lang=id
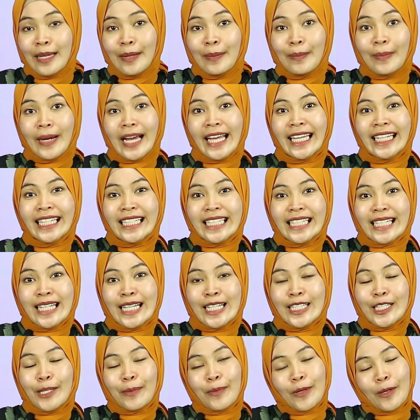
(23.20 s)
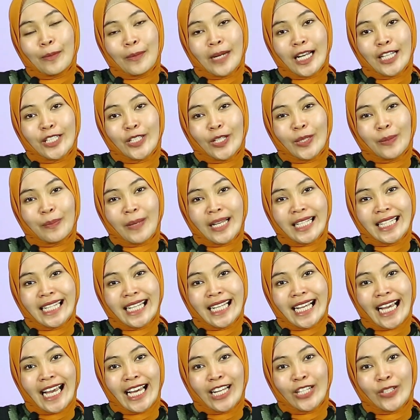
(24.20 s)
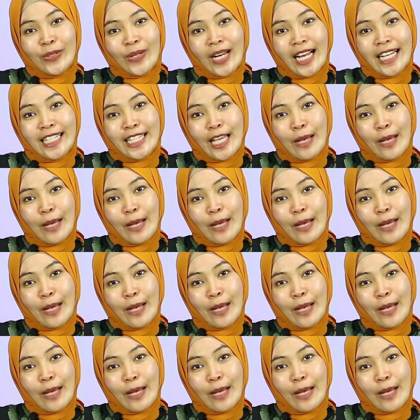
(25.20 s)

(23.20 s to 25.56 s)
Baik, sebelum lanjut pastikan sudah